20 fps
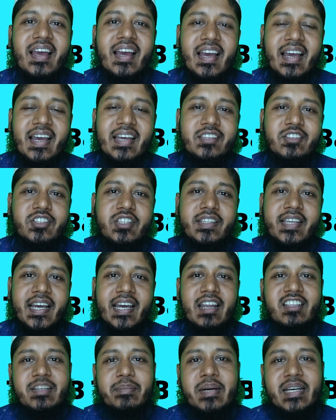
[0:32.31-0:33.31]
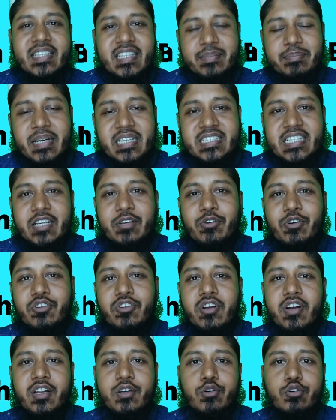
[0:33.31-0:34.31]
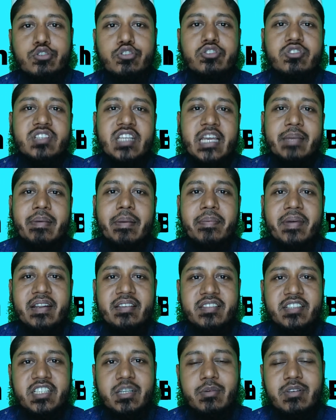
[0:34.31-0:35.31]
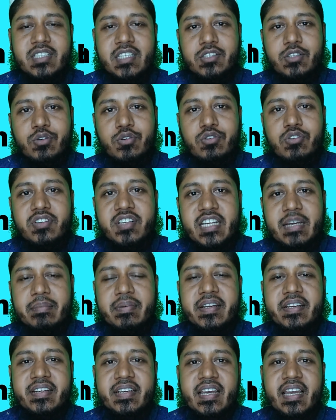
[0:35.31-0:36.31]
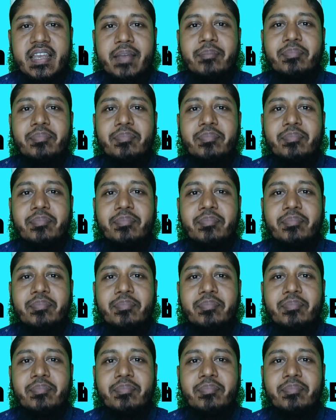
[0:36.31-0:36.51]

হ্যাঁ যদি দেখা গেলো যে বাথার বাসায় কোনো ধরনের ওষুধ নাই বা প্যারাসিটামল জাতীয় কোনো ট্যাবলেট নাই